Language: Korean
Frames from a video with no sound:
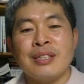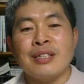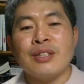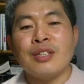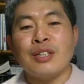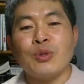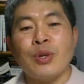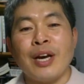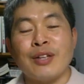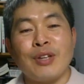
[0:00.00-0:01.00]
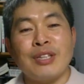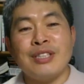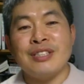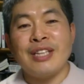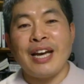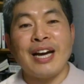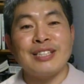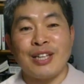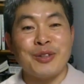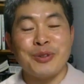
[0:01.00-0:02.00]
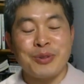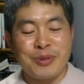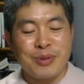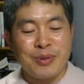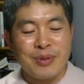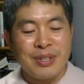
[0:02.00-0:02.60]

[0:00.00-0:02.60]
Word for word: 그렇게 죄악된 일은 행하지 않았거든요.